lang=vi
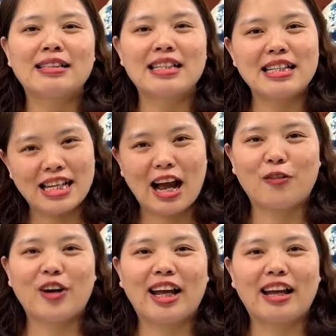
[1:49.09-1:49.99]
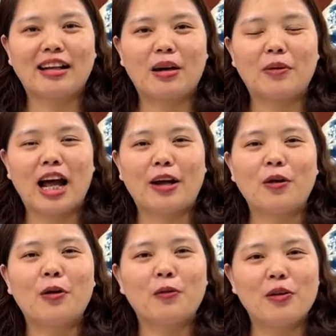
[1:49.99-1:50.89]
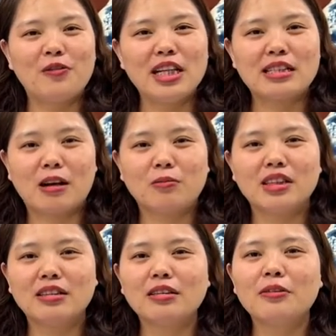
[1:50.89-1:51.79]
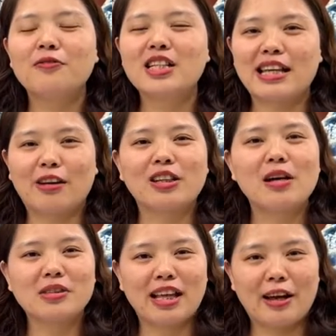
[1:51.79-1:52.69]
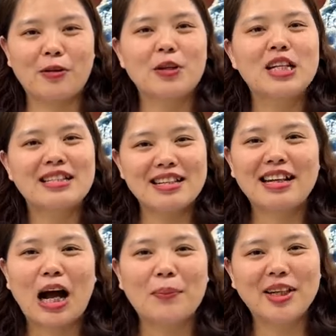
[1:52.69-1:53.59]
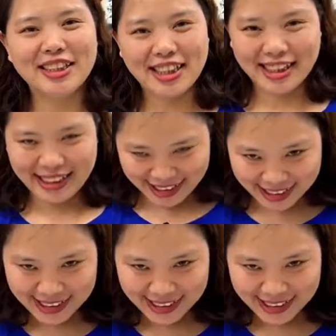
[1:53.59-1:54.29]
xin chào và hẹn gặp lại quý vị trong những video tiếp theo xin cảm ơn ạ